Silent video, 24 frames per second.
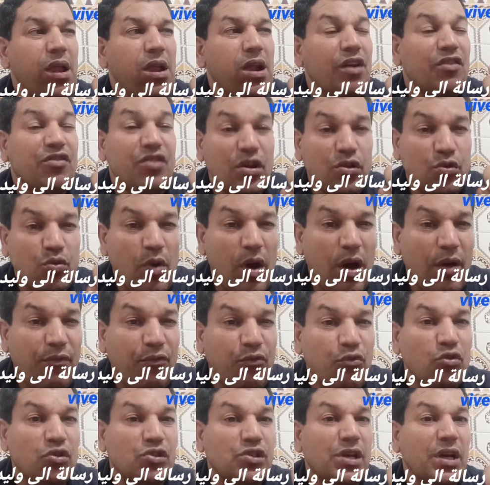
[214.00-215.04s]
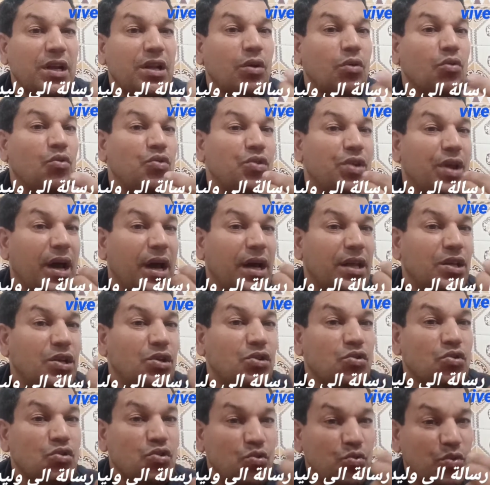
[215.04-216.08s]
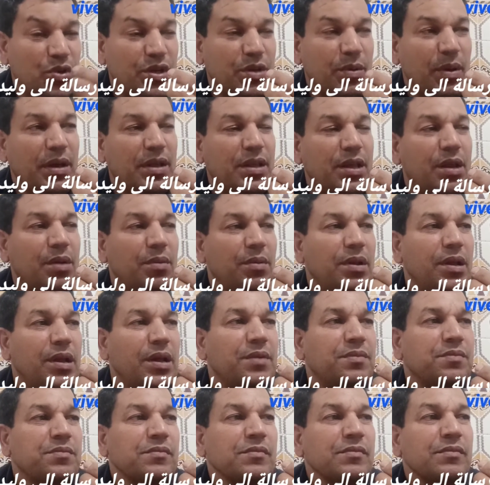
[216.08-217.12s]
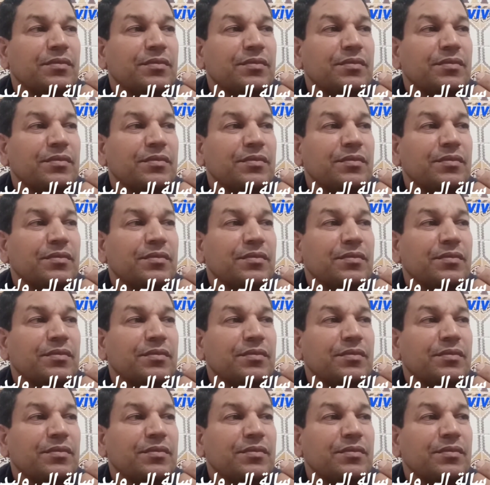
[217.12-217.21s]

جات واحد الفرصه اللي قلنا غادي توسويز لي